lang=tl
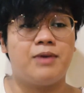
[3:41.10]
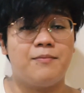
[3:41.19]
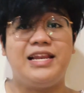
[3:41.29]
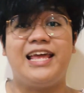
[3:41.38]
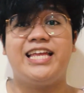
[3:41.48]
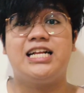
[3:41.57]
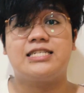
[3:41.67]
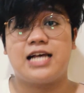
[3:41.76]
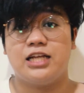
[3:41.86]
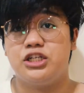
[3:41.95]
mga
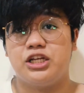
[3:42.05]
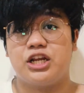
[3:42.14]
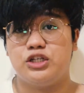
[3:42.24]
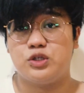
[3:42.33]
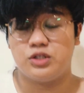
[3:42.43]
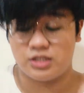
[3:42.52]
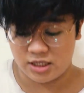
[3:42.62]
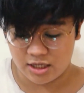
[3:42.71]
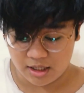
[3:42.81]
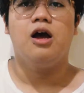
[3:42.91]
millennials sa Generation Z?
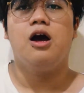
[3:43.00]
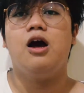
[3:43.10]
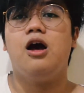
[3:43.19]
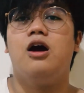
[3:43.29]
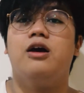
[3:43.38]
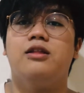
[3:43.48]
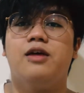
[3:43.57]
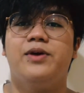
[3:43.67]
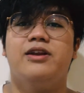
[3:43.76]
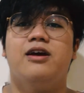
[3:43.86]
Okay,
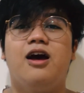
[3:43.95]
tama na.